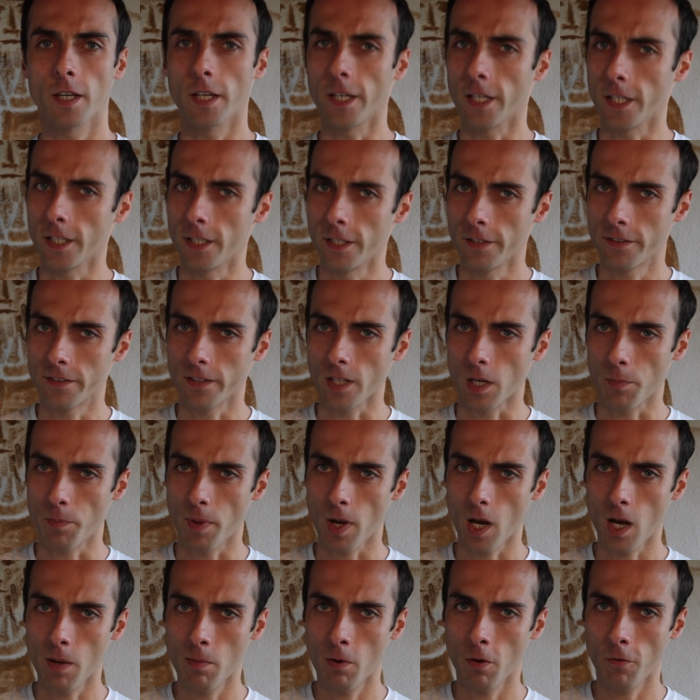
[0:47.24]
Et il était
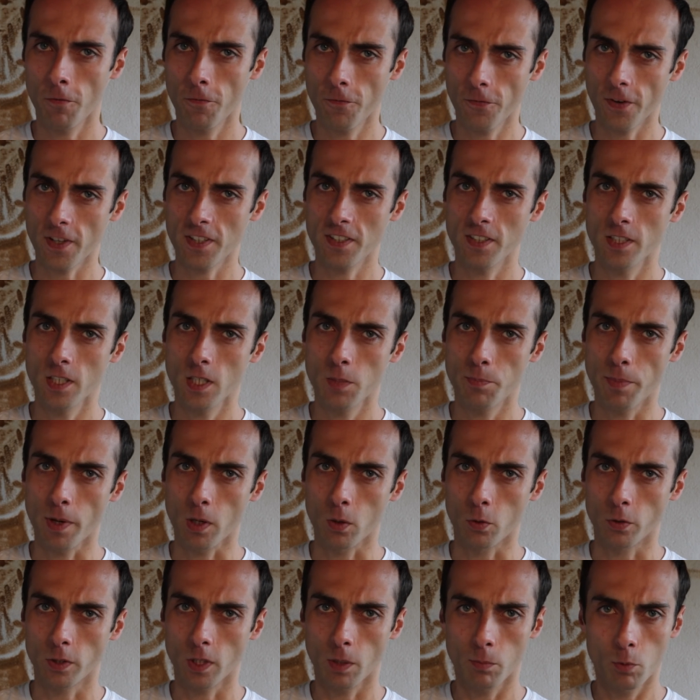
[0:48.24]
apparemment fasciné
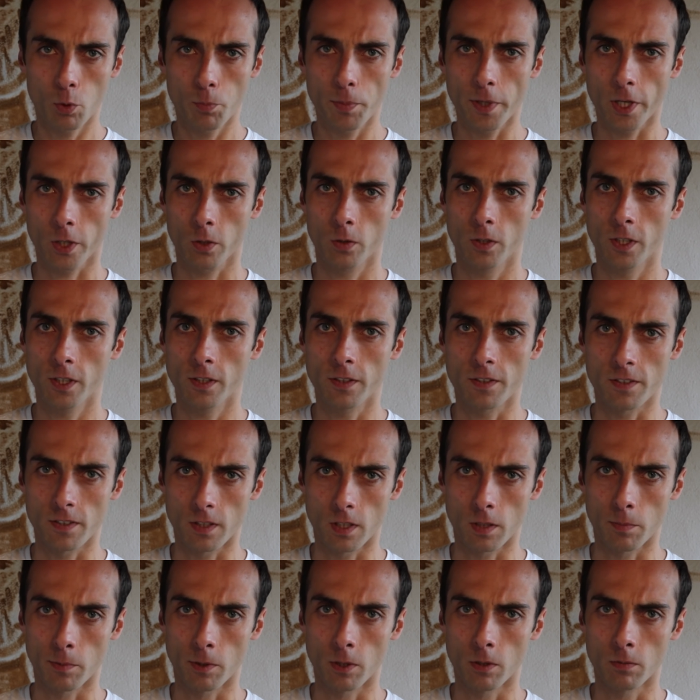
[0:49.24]
par le tableau périodique des
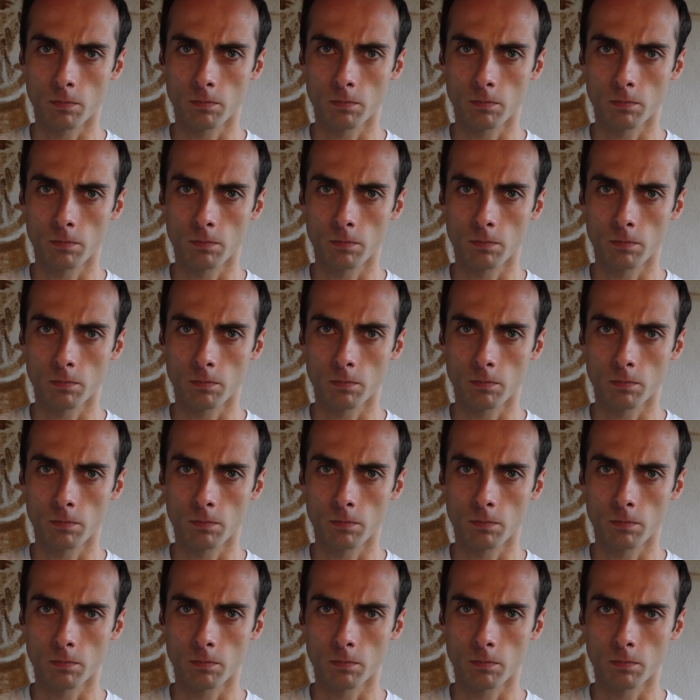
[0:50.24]
éléments.